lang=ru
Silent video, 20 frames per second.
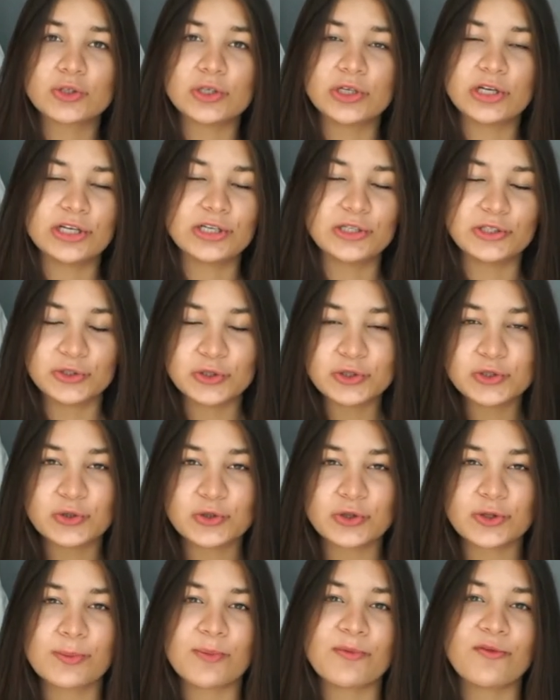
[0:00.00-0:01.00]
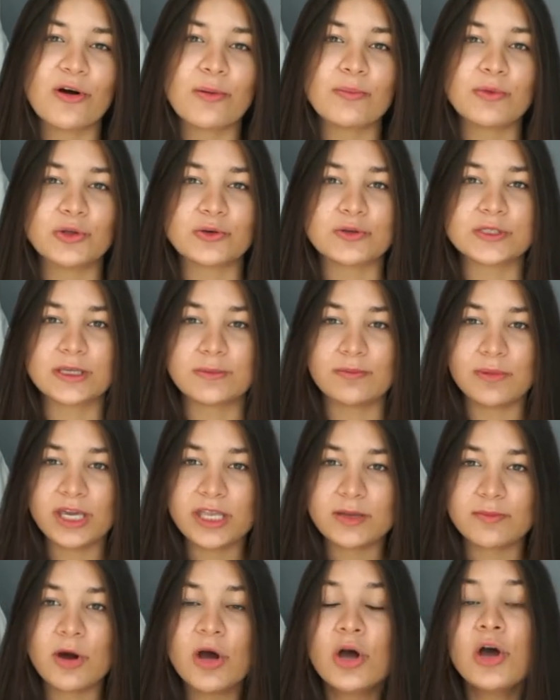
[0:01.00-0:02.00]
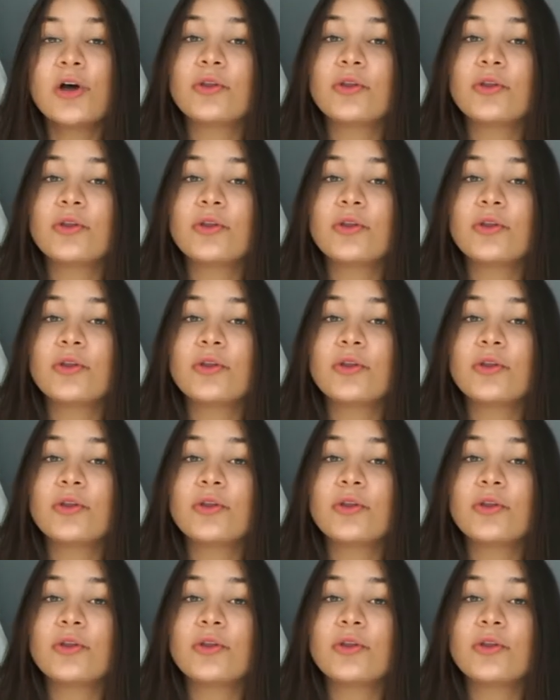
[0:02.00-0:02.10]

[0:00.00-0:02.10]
или еще что-то, мы вам ее заменим.